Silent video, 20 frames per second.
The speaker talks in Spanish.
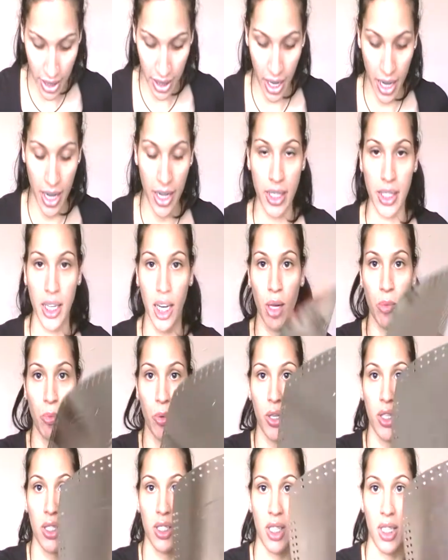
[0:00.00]
encanta es que le
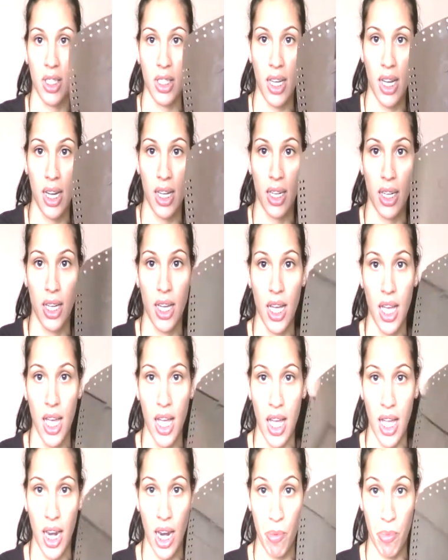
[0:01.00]
puedes quitar
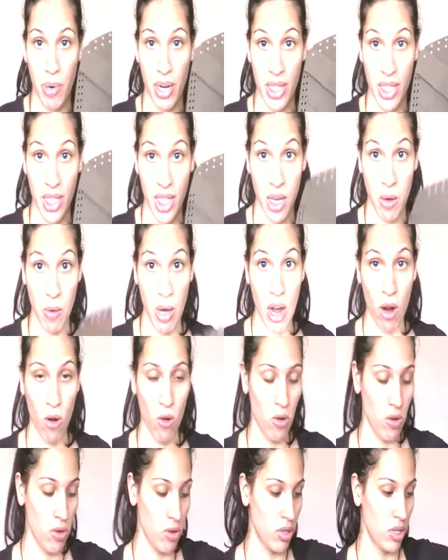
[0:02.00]
la parte de
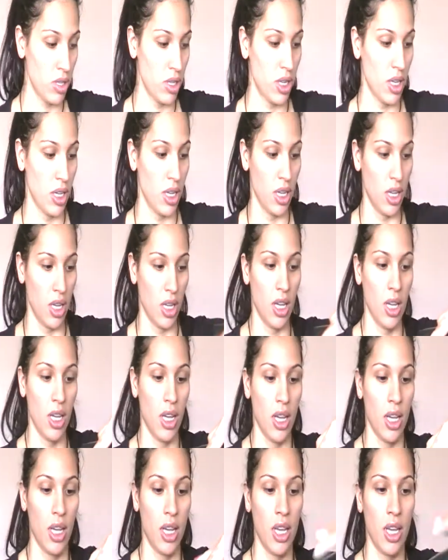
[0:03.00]
abajo
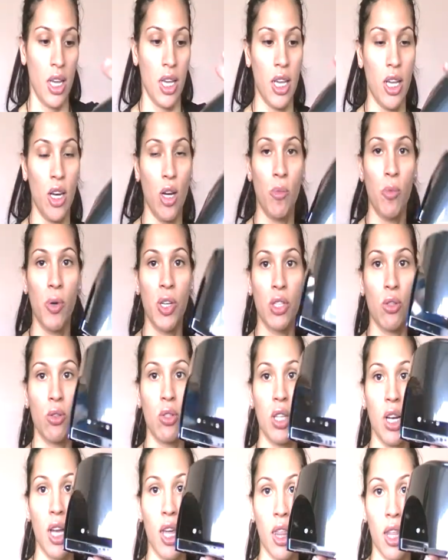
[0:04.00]
y lo puedes
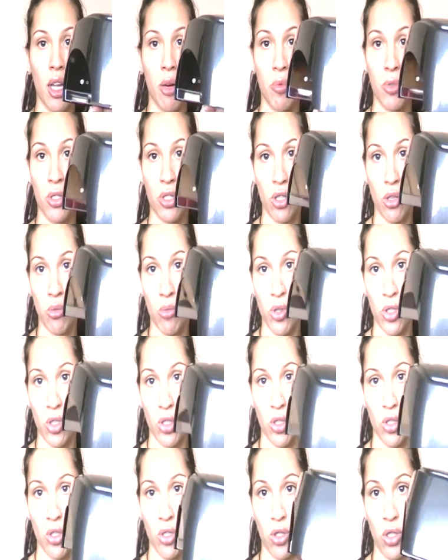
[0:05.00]
utilizar pues como he
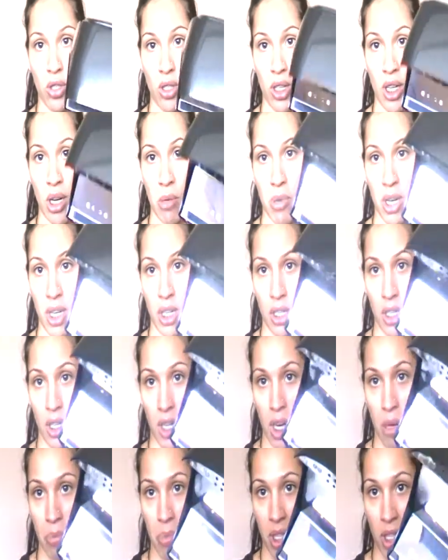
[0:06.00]
hecho yo en la,
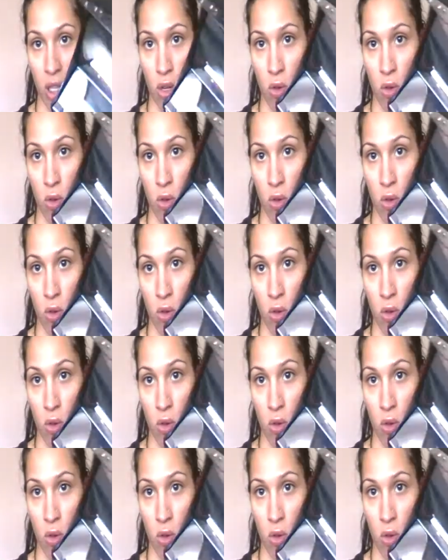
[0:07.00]
en la